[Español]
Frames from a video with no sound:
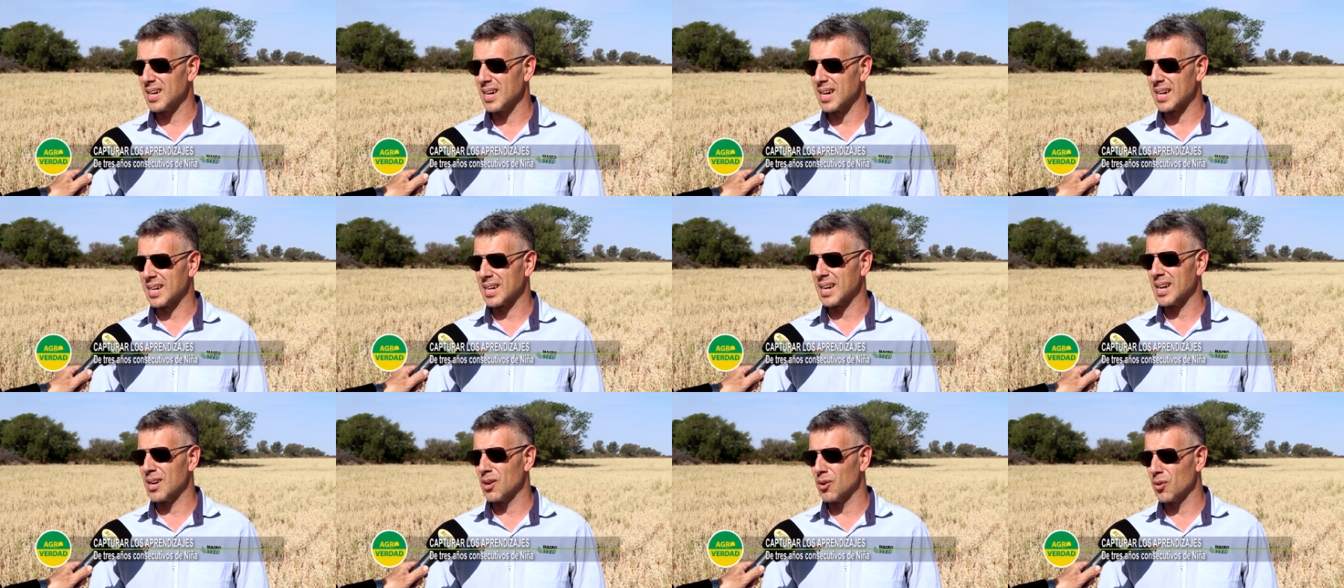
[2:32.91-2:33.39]

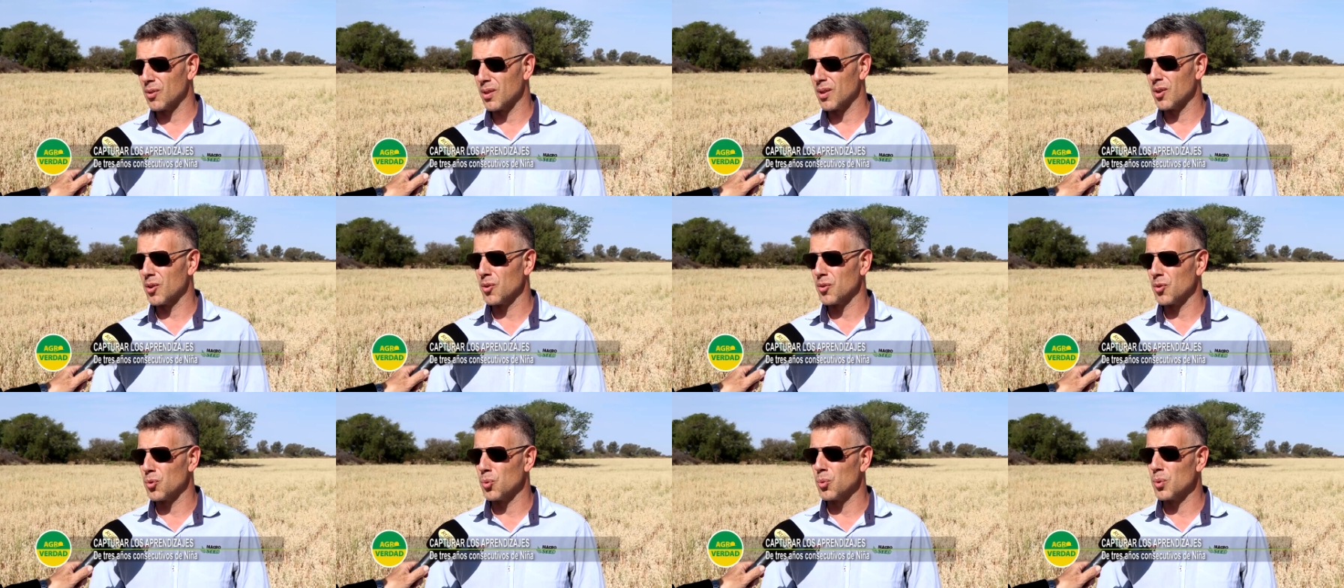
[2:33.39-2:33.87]
arreglo de
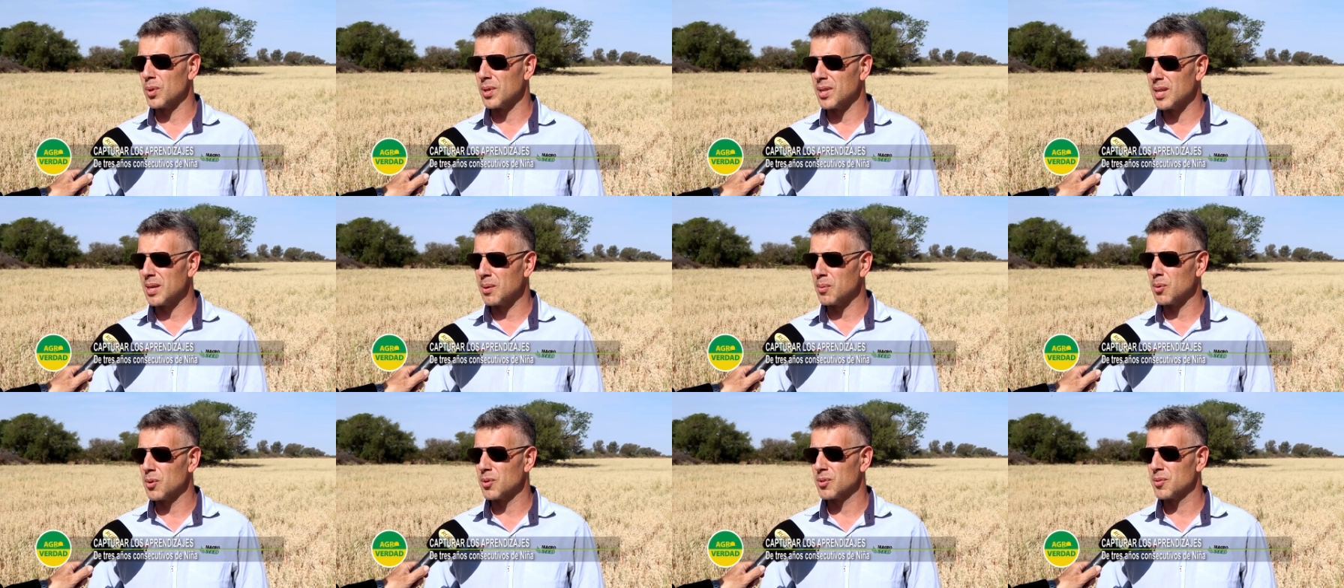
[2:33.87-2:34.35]
los
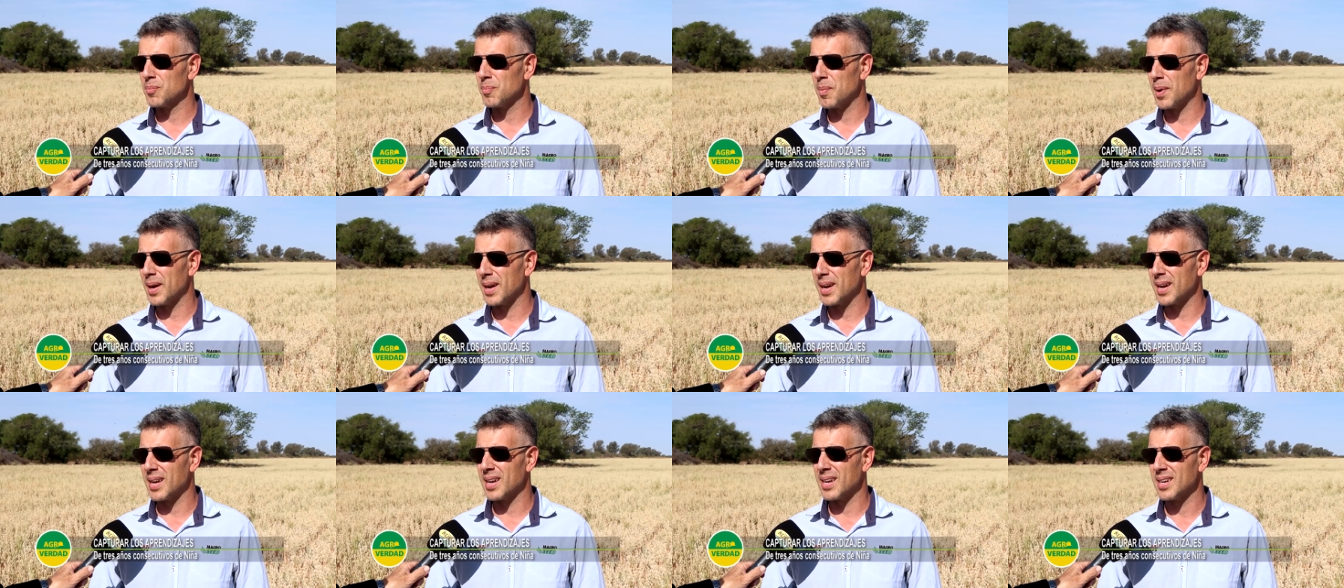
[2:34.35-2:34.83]
cultivos
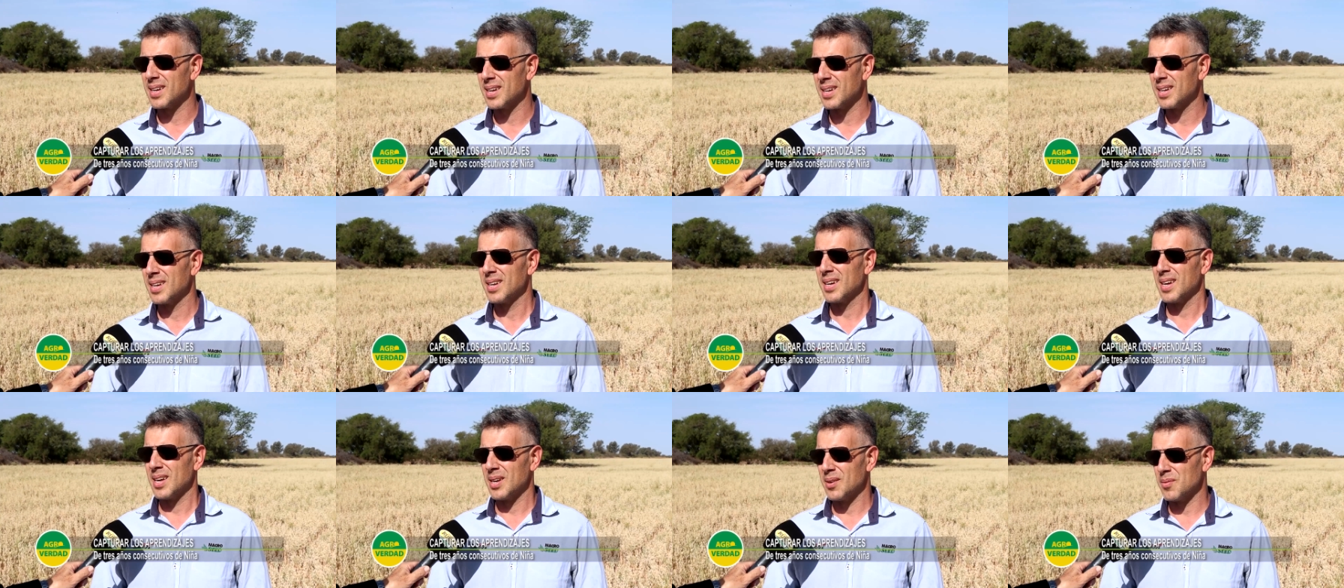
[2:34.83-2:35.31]
para
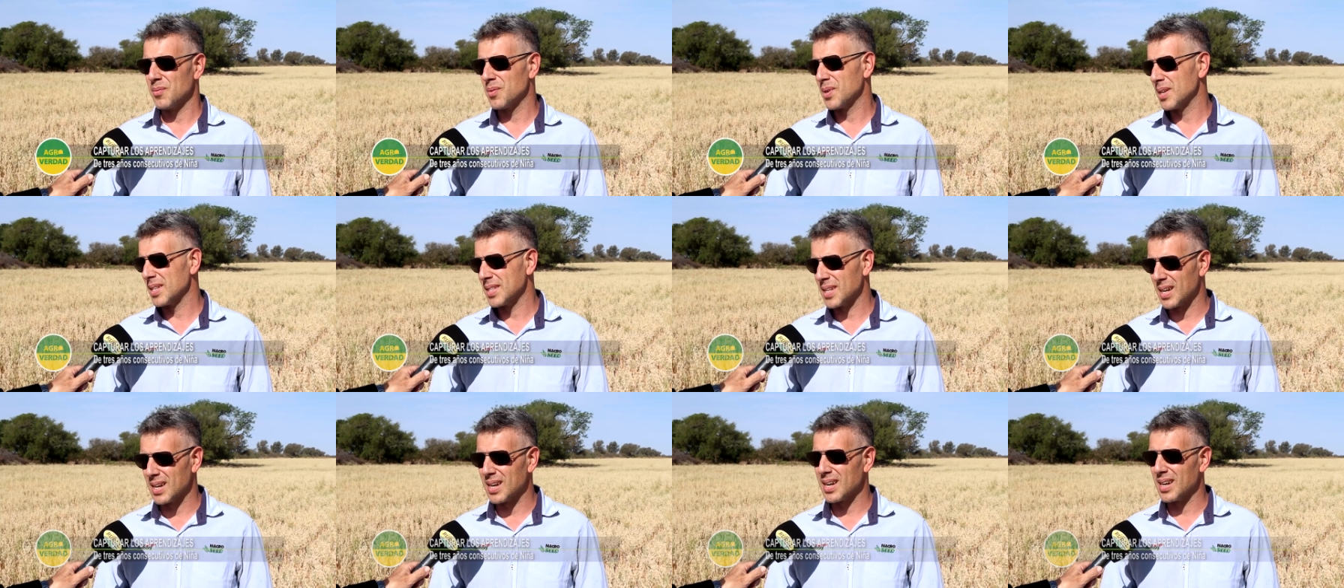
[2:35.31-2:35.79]

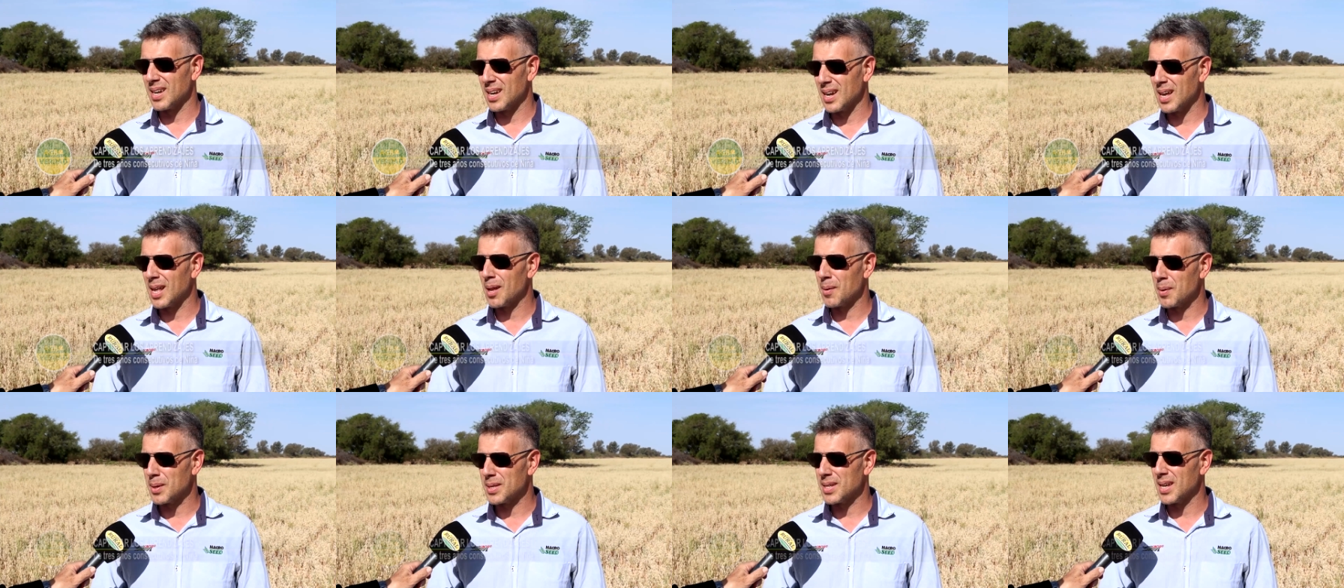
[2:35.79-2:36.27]
enfrentar
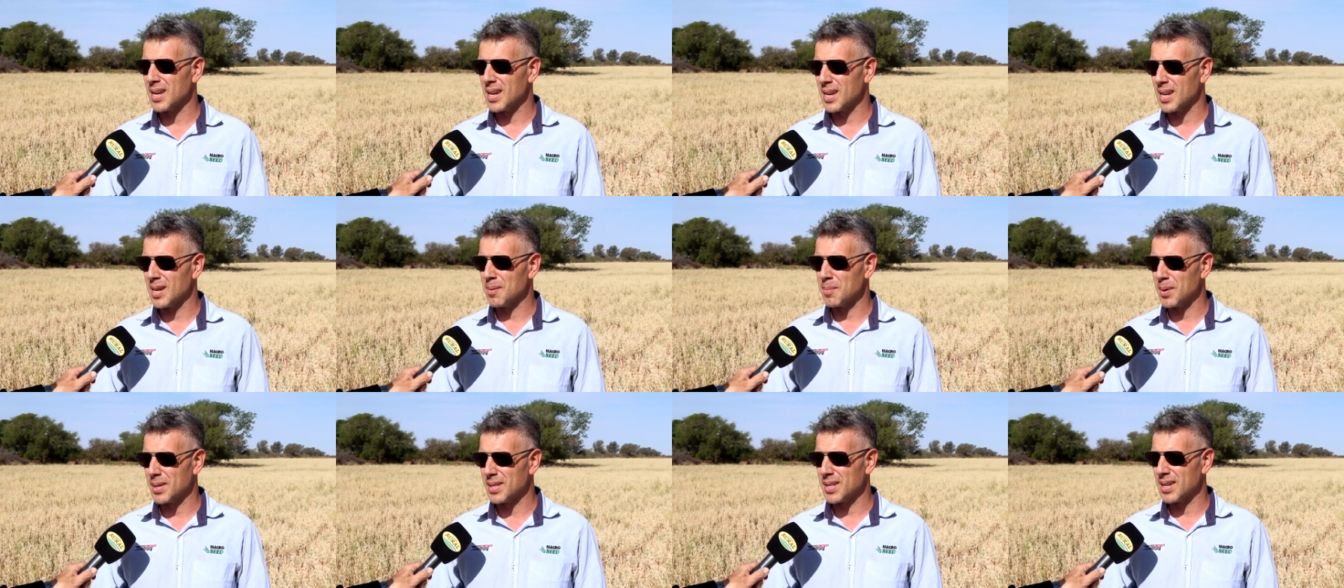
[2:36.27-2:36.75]
las adversidades
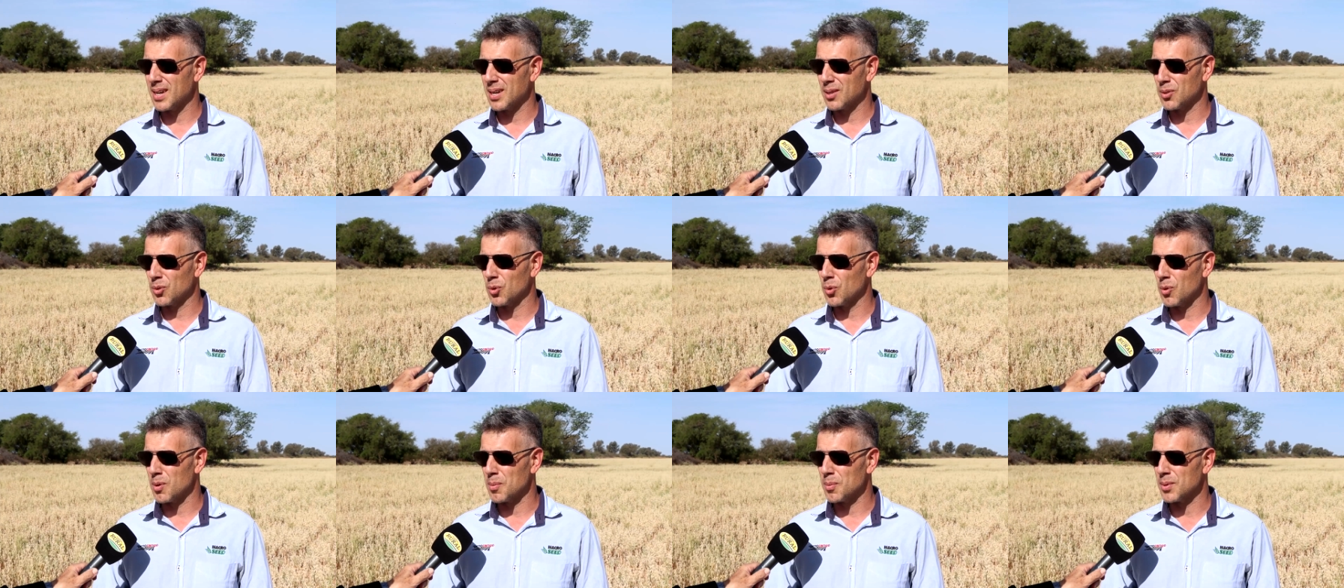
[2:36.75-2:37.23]
climáticas que
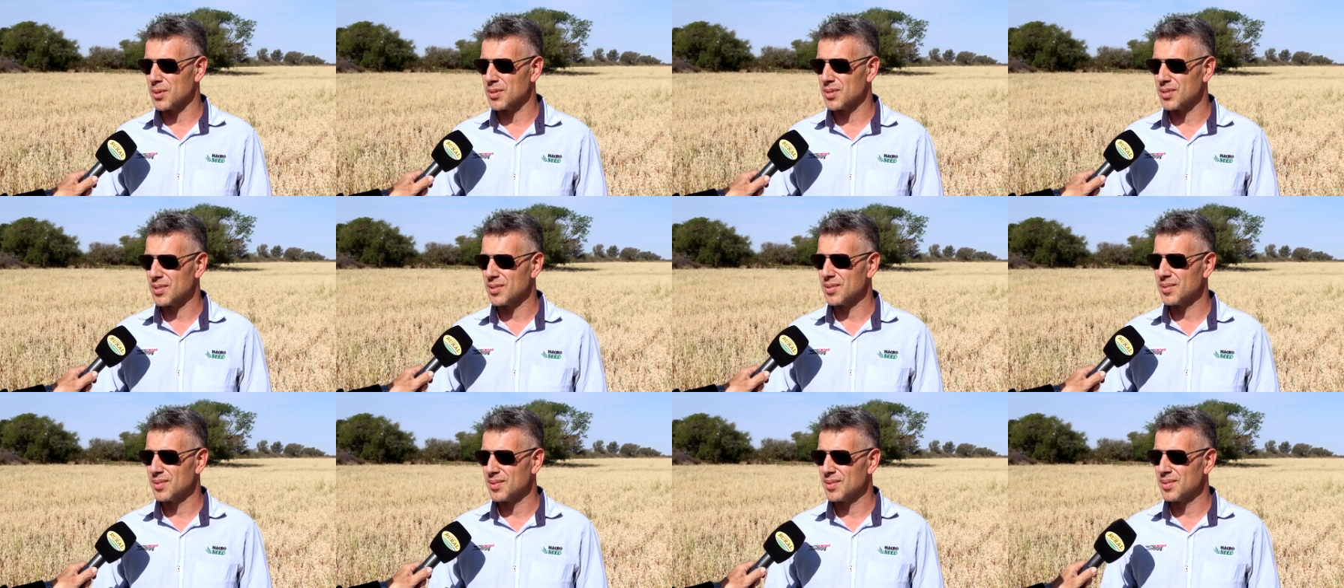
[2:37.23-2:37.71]

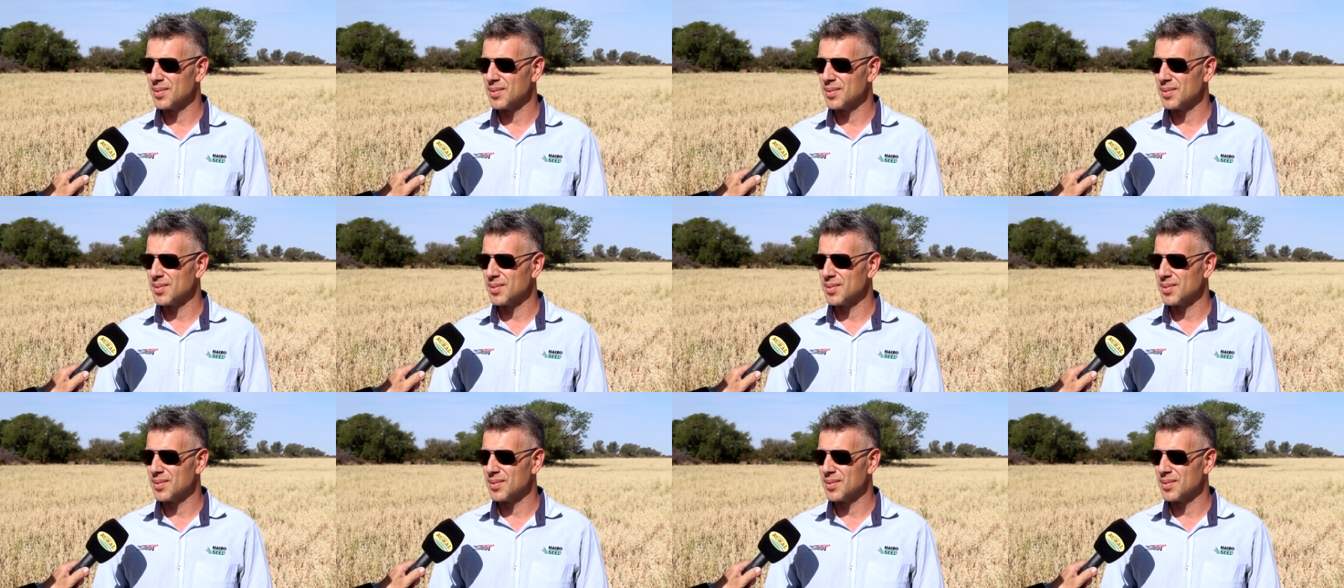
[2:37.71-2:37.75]
tuvimos.